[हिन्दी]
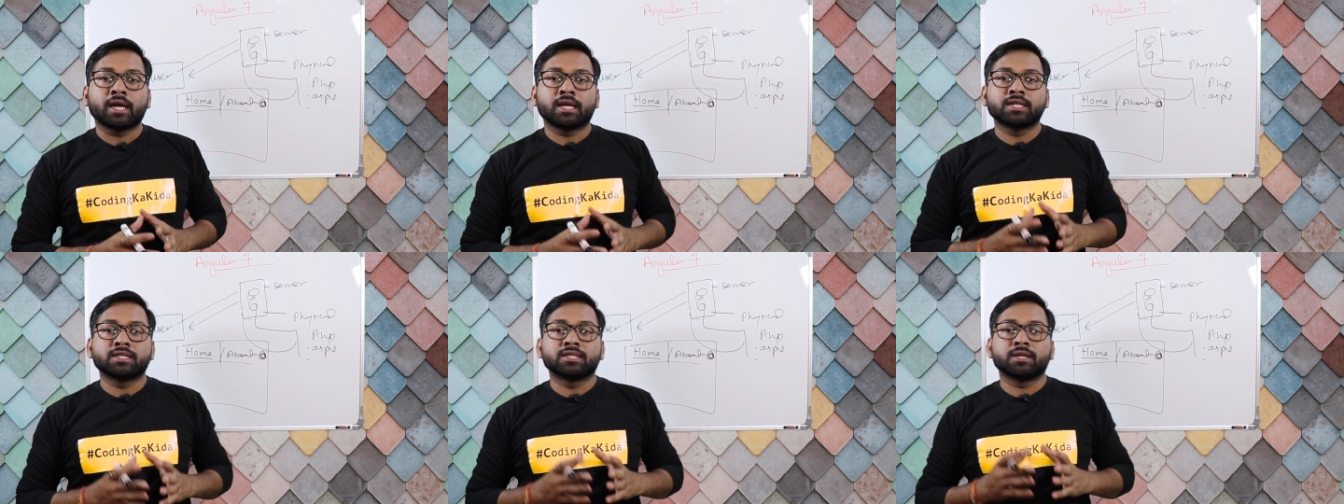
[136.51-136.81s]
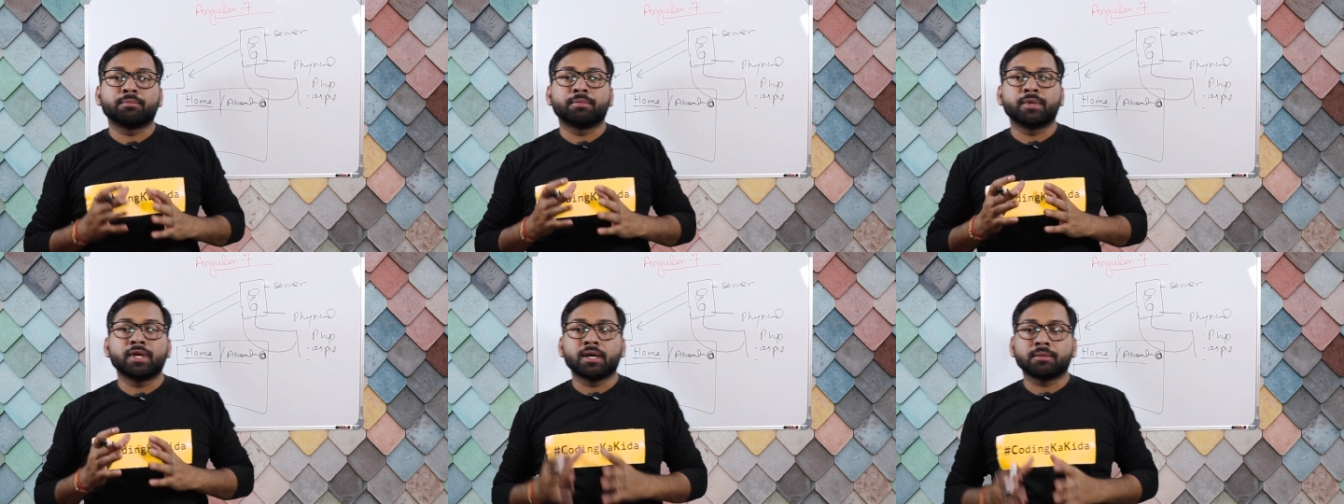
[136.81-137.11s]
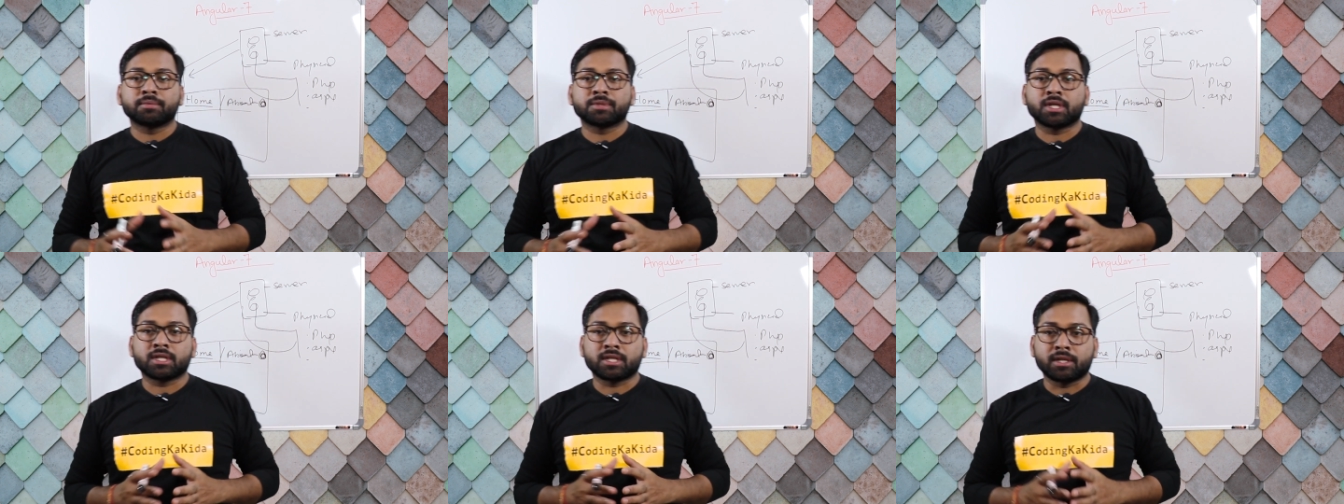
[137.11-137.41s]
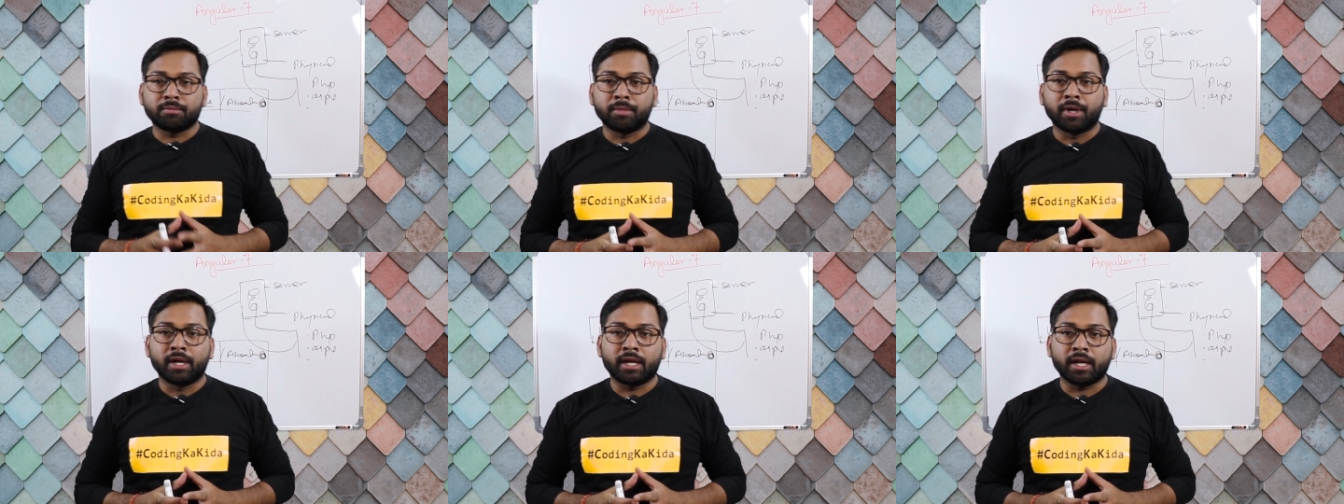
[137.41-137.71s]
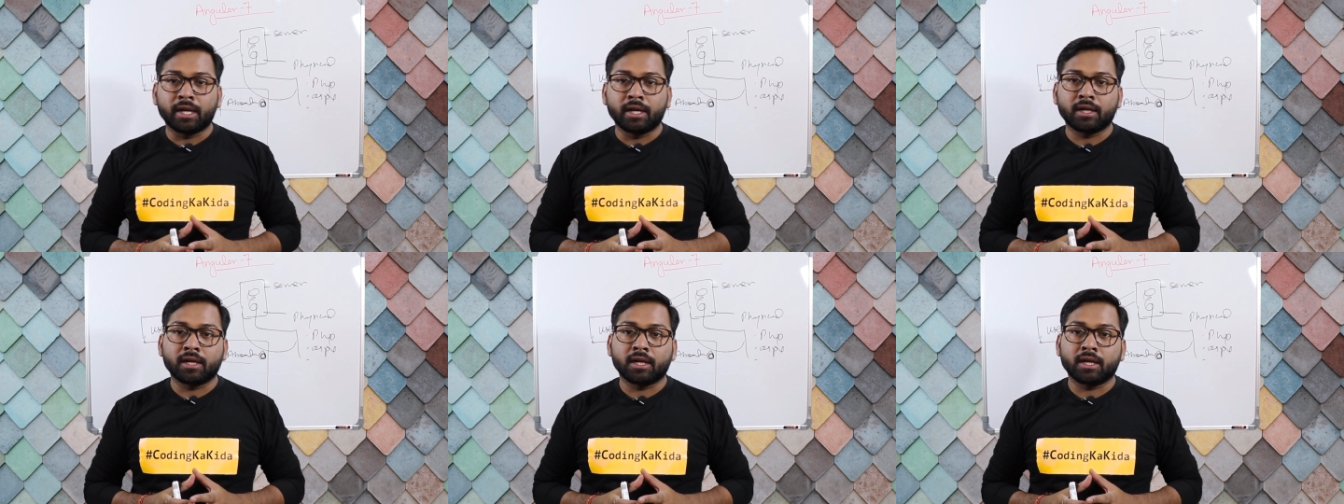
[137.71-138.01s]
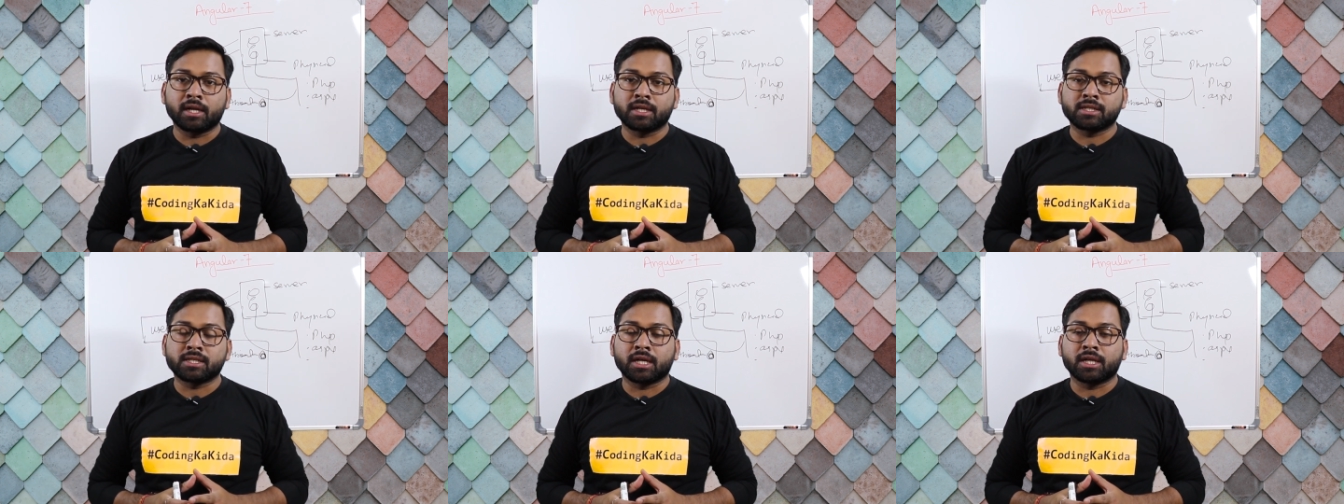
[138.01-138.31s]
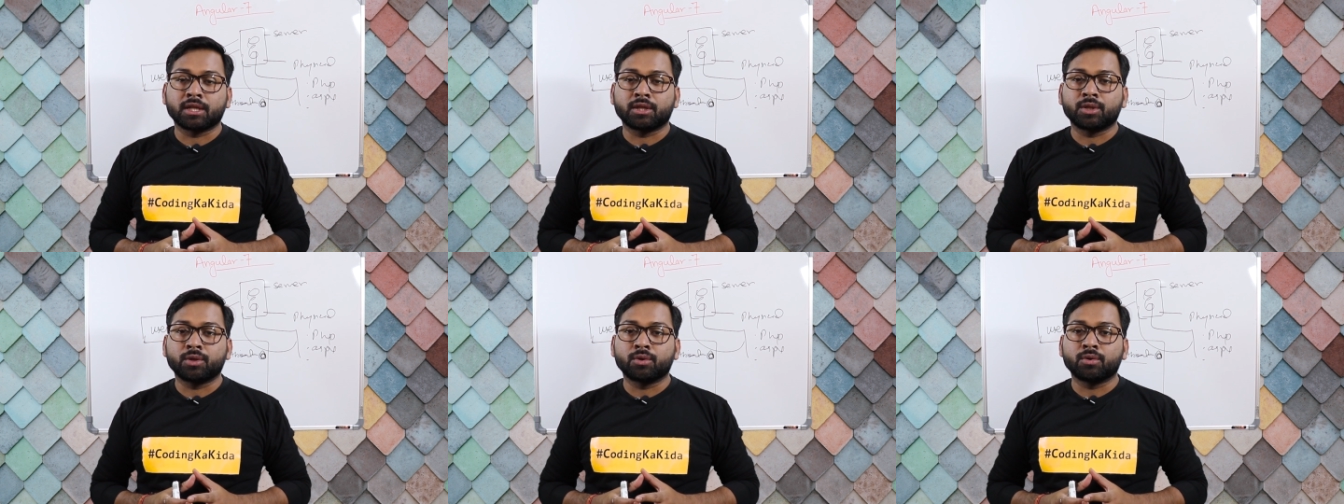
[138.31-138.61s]
कि जब भी आप सेशन मेंटेन करना
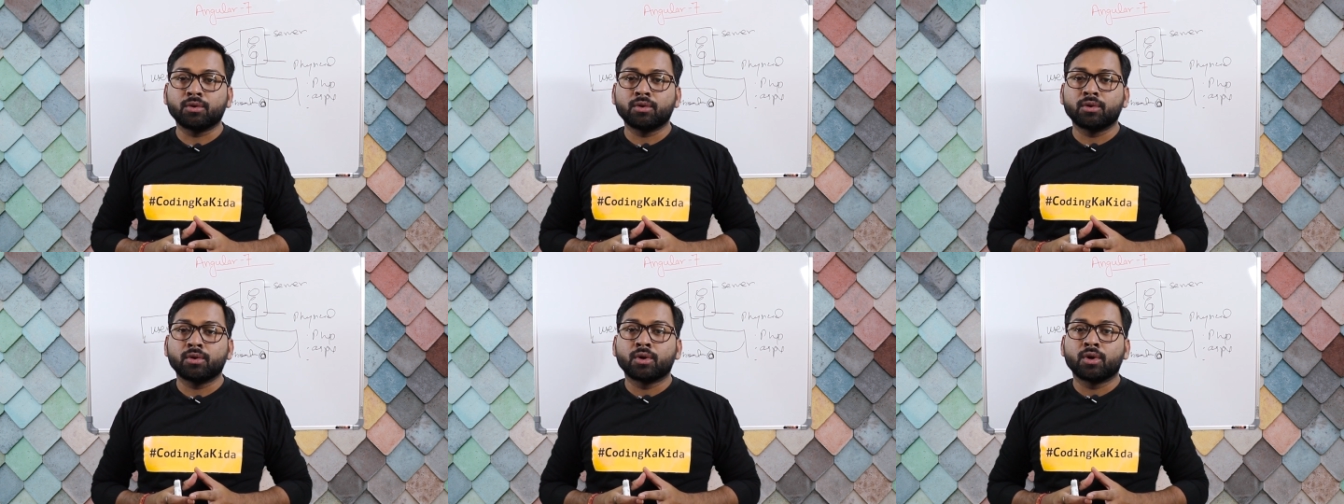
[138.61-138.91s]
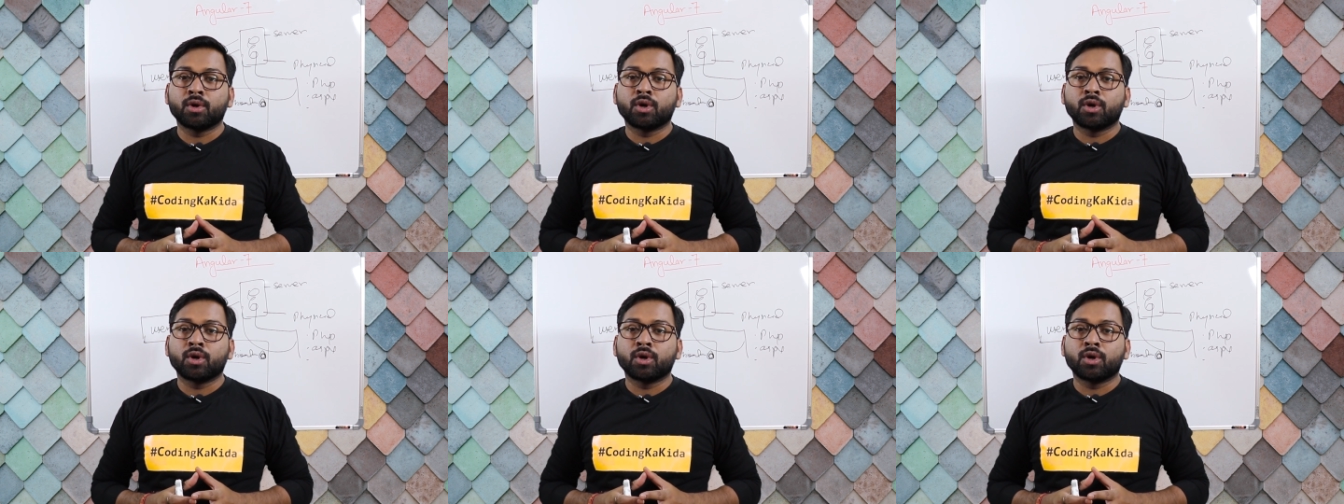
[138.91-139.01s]
चाहते हो